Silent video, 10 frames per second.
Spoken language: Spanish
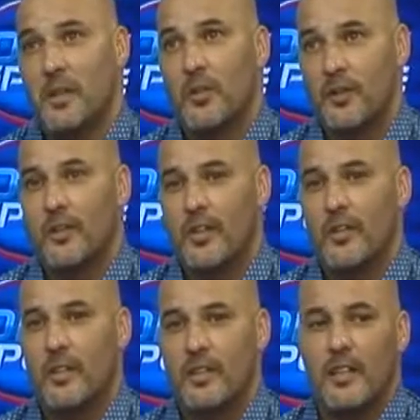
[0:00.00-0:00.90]
pero
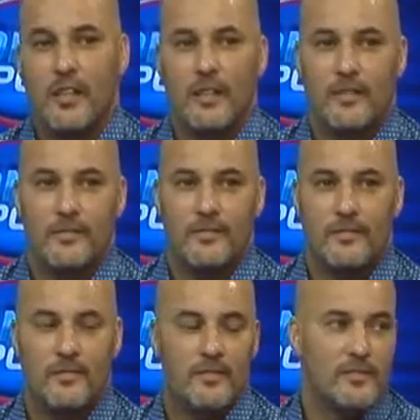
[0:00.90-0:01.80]
creo que tiene,
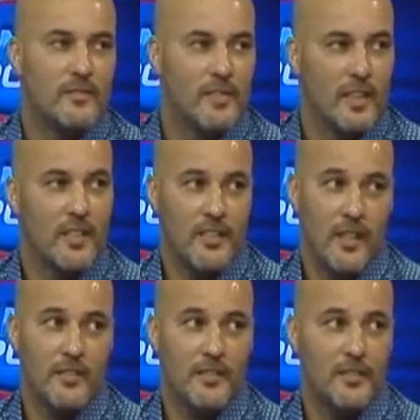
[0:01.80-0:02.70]
tiene
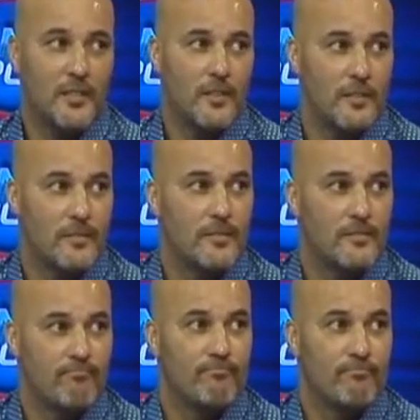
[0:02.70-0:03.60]
chance, sí.
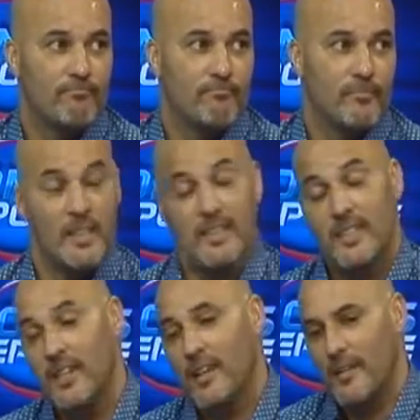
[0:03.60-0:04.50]
¿Mm? Y
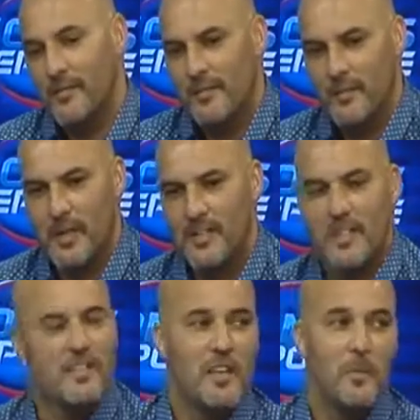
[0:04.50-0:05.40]
sí,
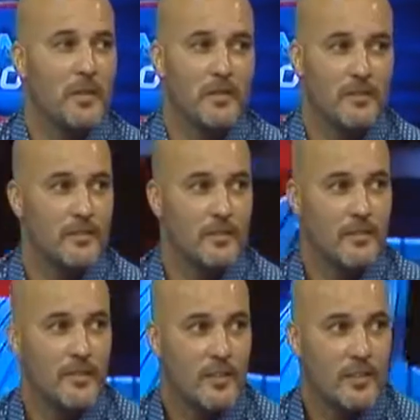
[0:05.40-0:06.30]
Brasil siempre
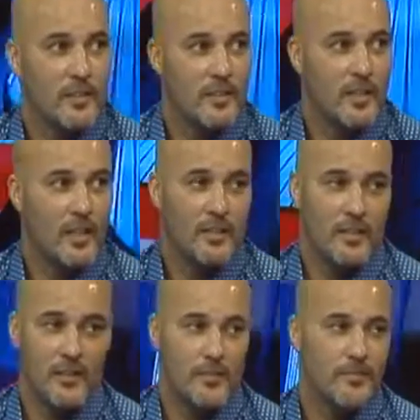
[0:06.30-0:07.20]
es
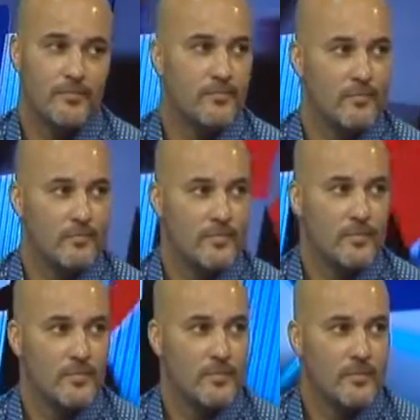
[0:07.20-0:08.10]
candidato. Está bien,
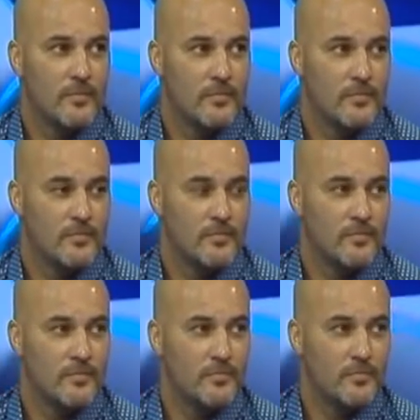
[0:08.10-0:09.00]
para mí Francia. Para
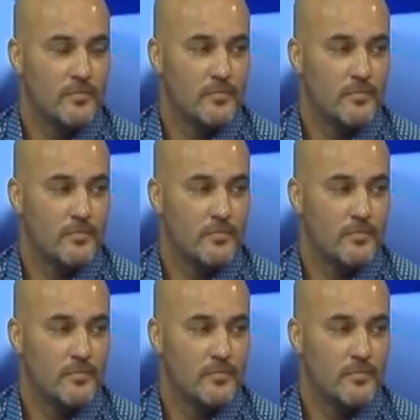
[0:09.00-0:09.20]
usted,